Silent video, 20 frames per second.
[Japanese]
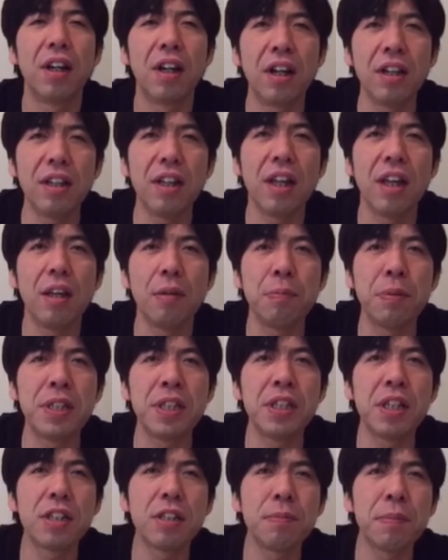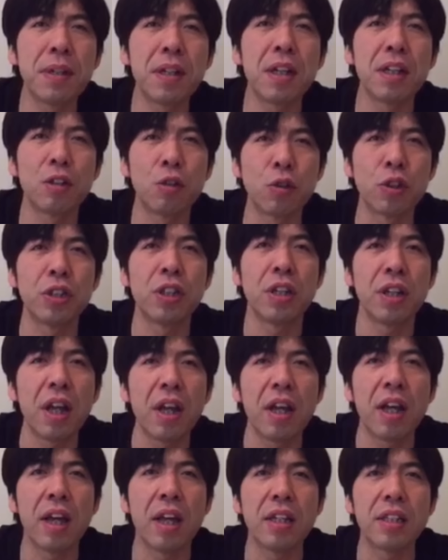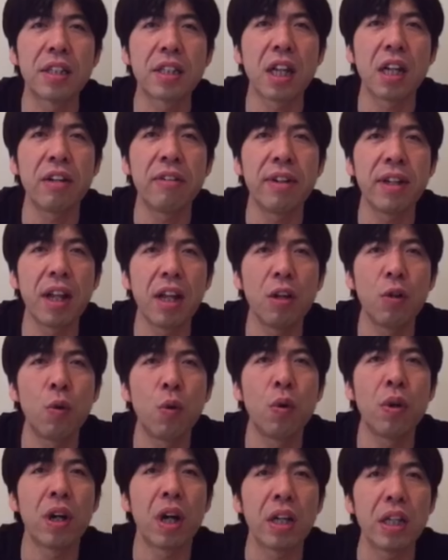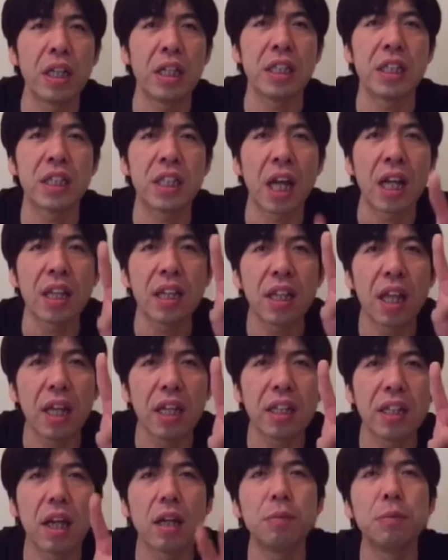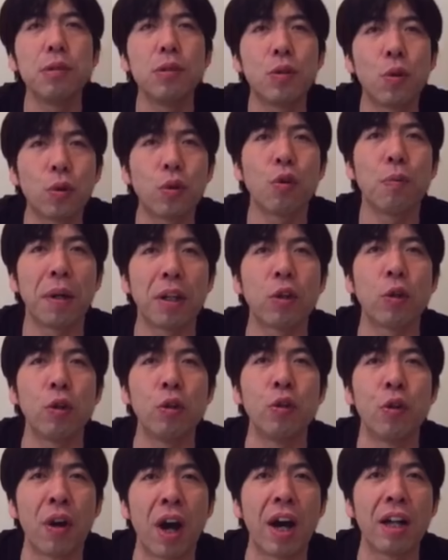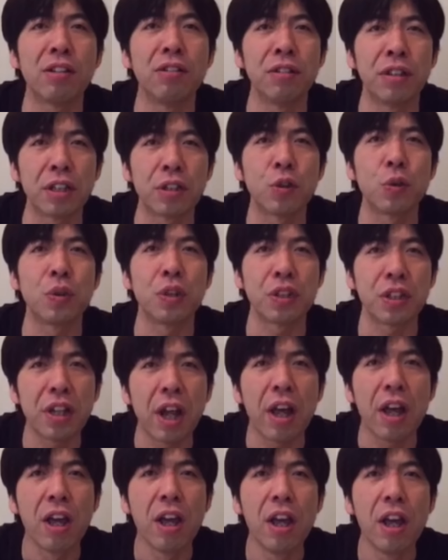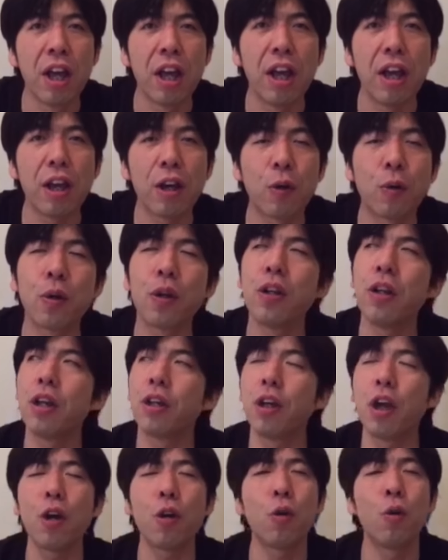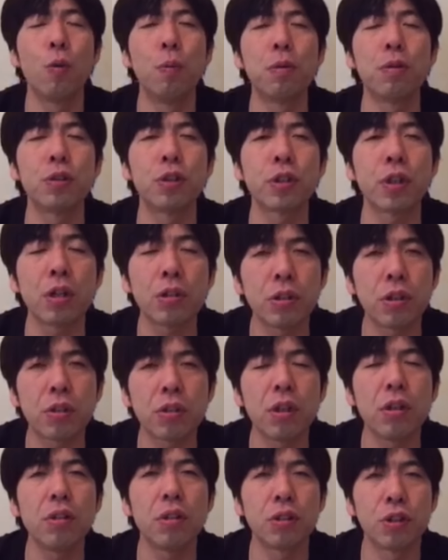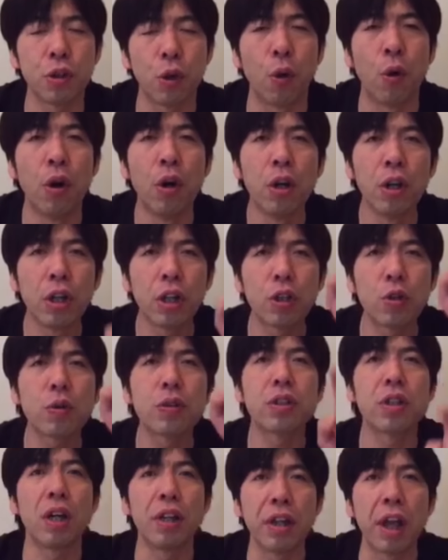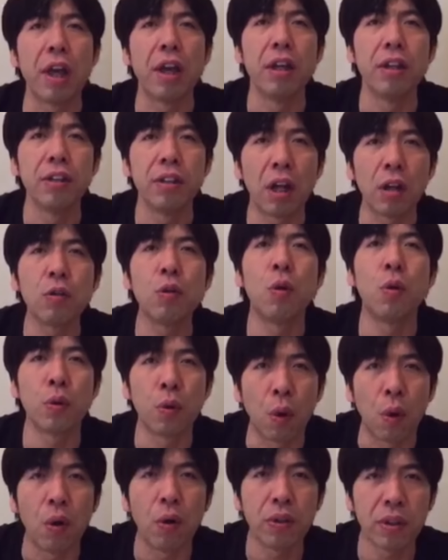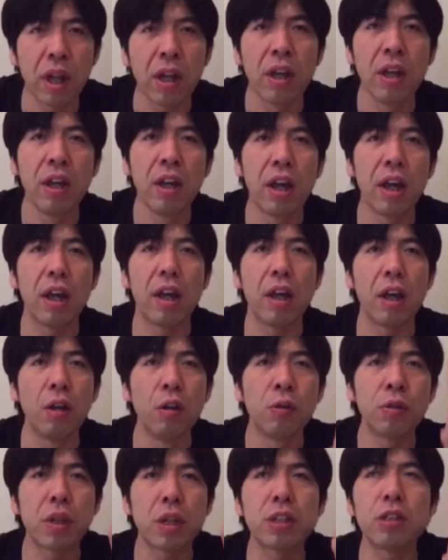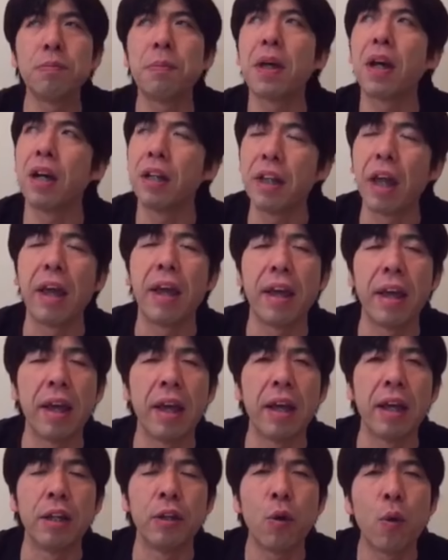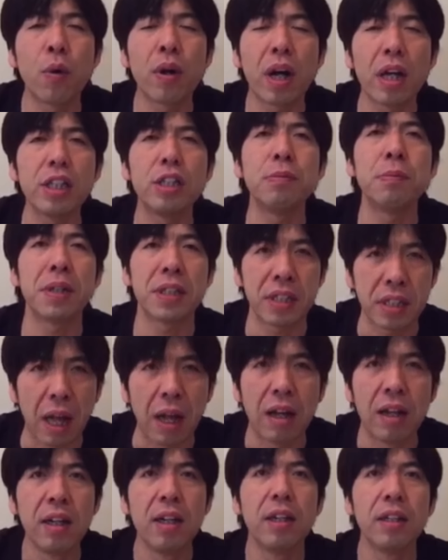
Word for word: はい、えー、ビジネスマナーとしてね、えー、使わない方がいい三大タブー言葉というのがあるんだそうですね。えー、これね、結構僕使っちゃってるんですよ。一つがね、なるほど。ね、えー、二つ目がね、えー、了解しました。